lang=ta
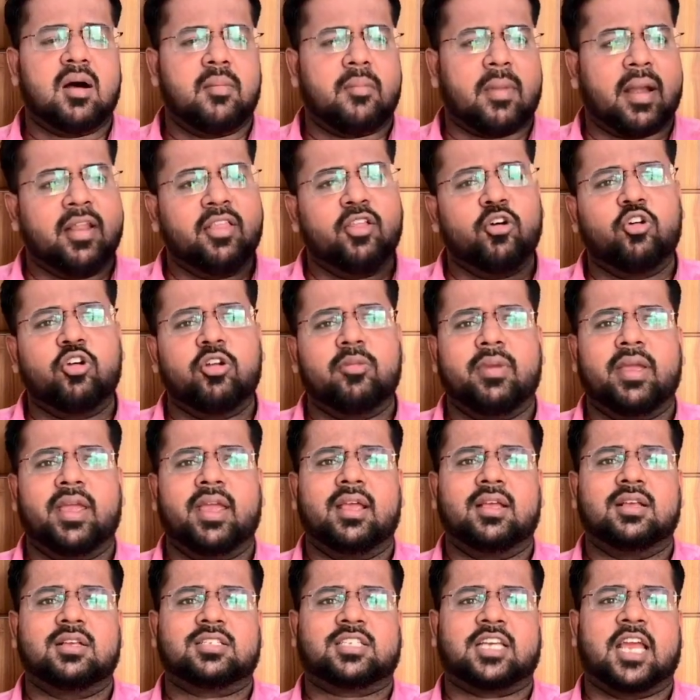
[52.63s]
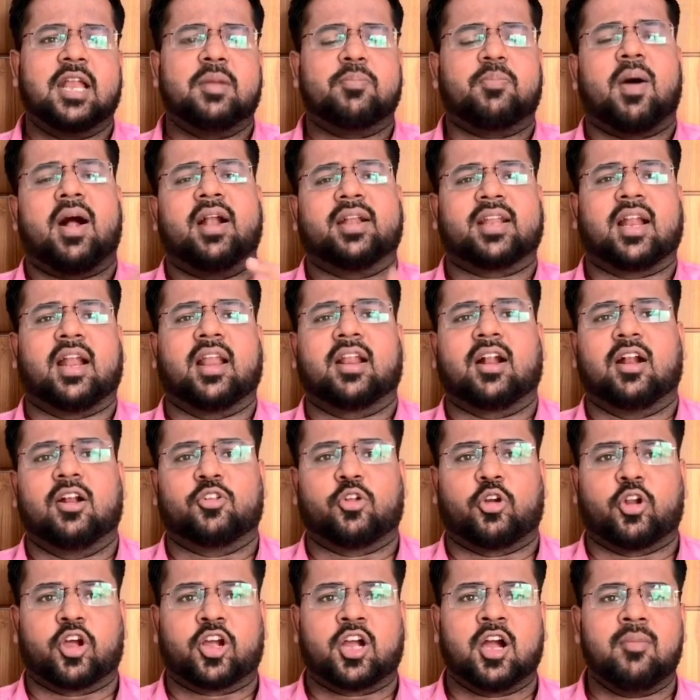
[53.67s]
மனித உரிமை செயற்பாட்டாளர்கள்
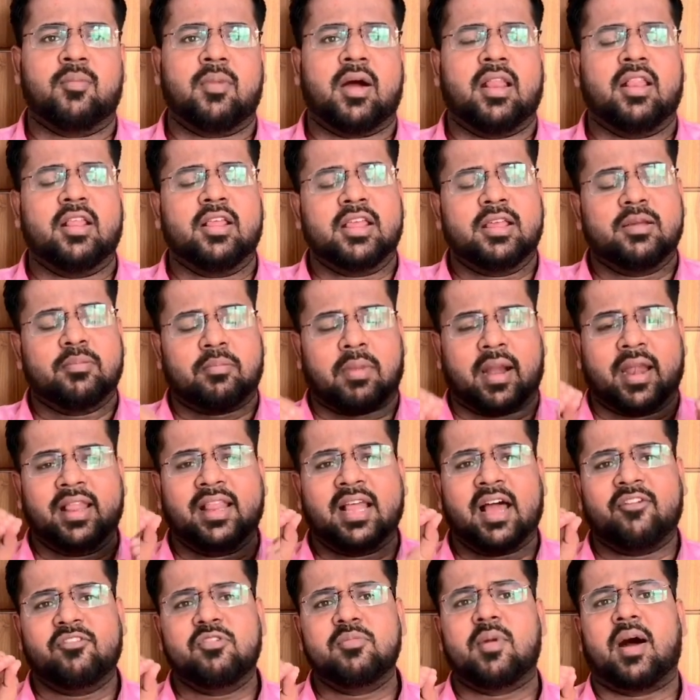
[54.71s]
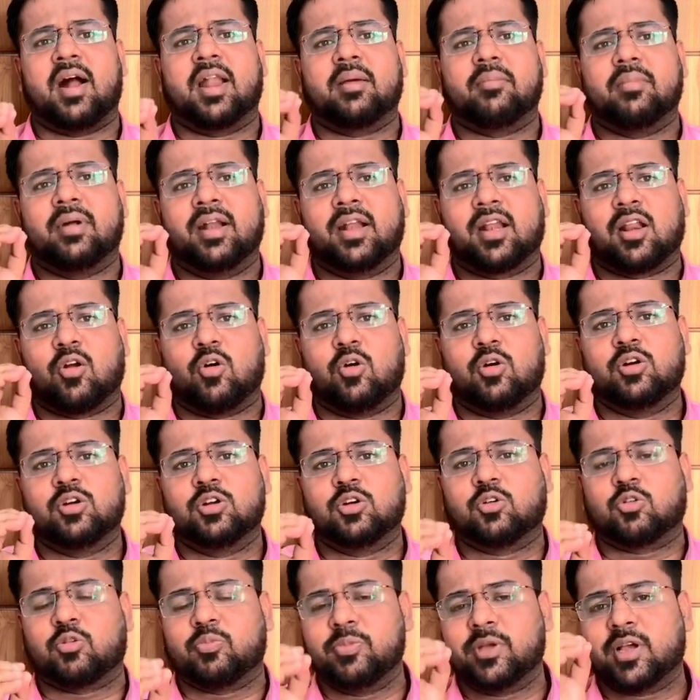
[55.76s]
தொடக்கம் அதை மனிதாபிமானம் என்ற ஒன்று
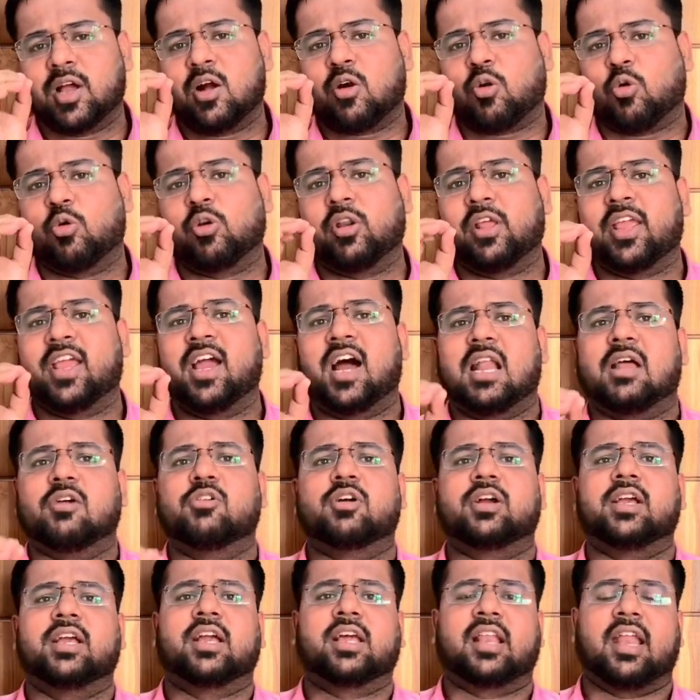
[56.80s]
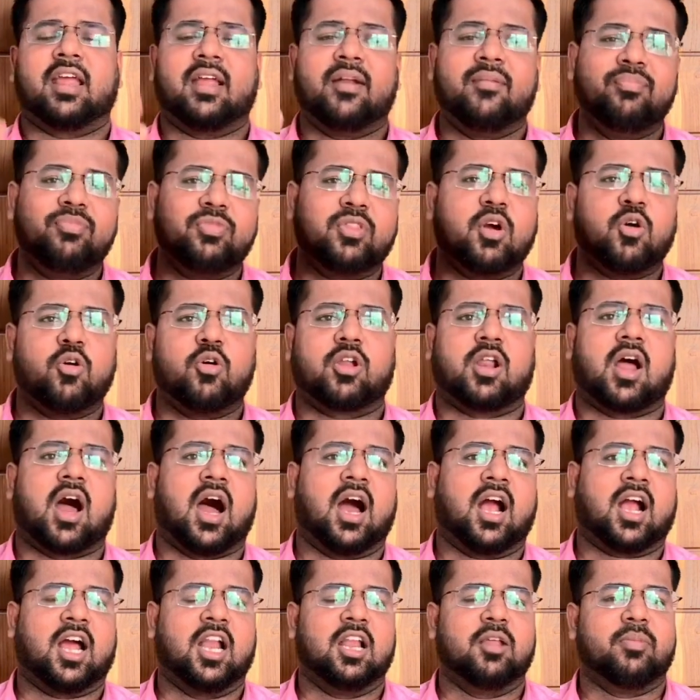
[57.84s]
மிக குறுகிய அளவுக்கு இருக்கிற எந்த ஒரு
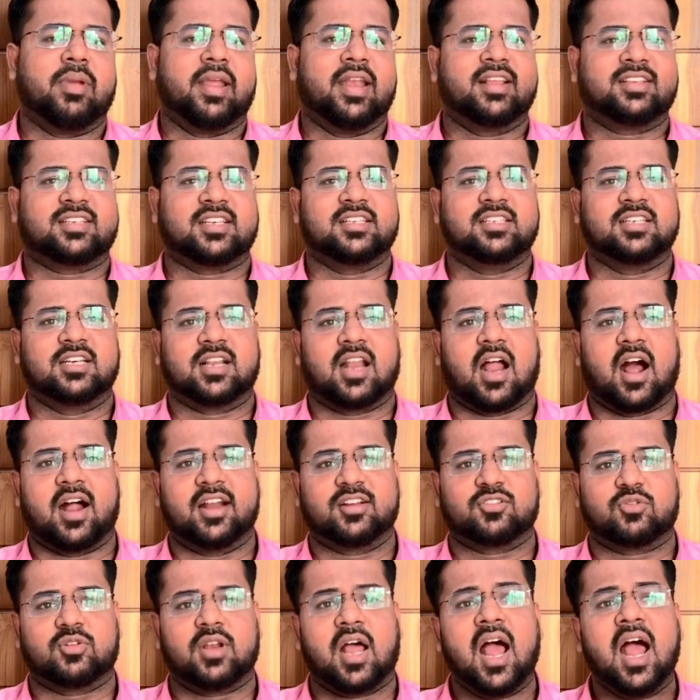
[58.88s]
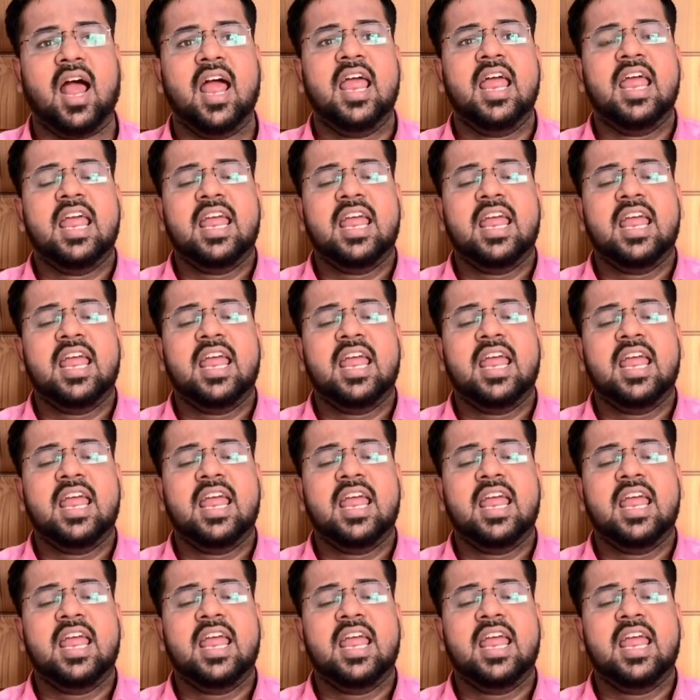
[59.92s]
ஆக்களுமே என்ன செஞ்சுக்கிறாங்கன்னு சொன்னால்